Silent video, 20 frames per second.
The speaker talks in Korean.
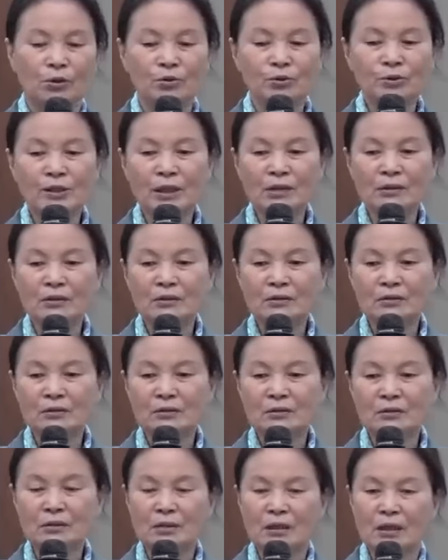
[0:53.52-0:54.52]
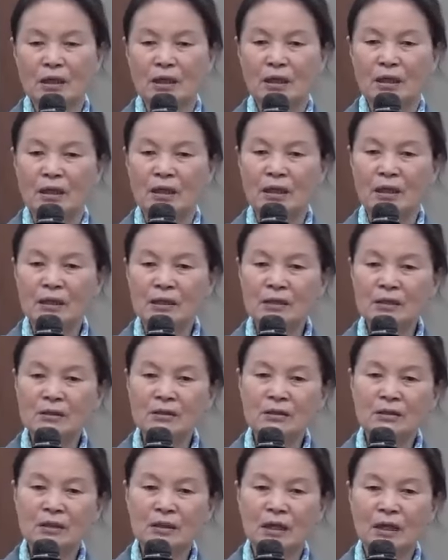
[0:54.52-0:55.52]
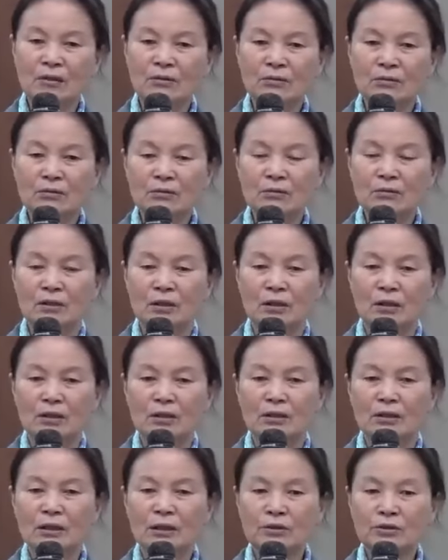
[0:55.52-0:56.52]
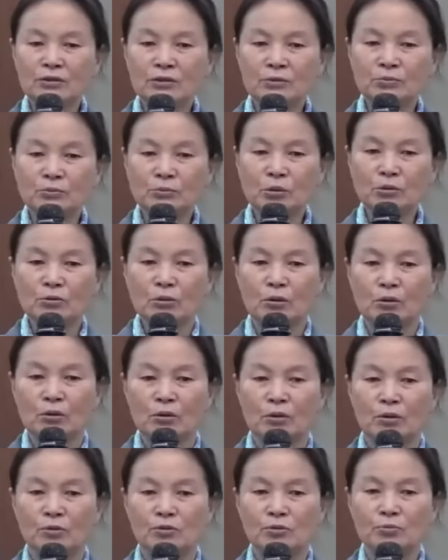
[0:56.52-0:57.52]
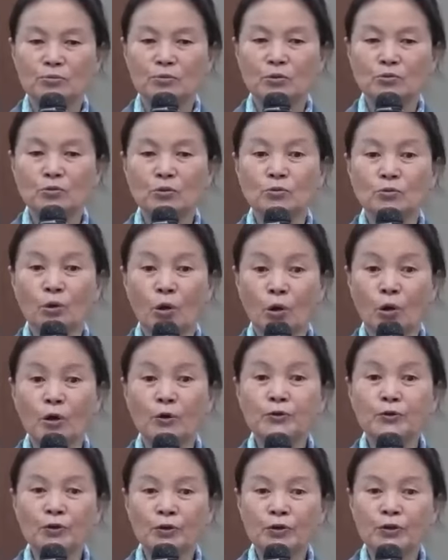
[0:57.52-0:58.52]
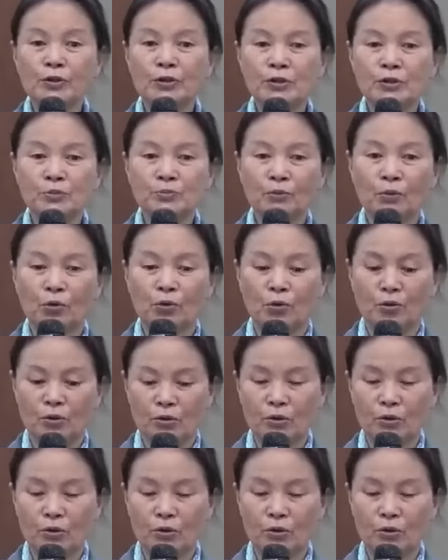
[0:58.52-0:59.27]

동생들은 애기들이라고 그래도 좀 좀 건더기를 좀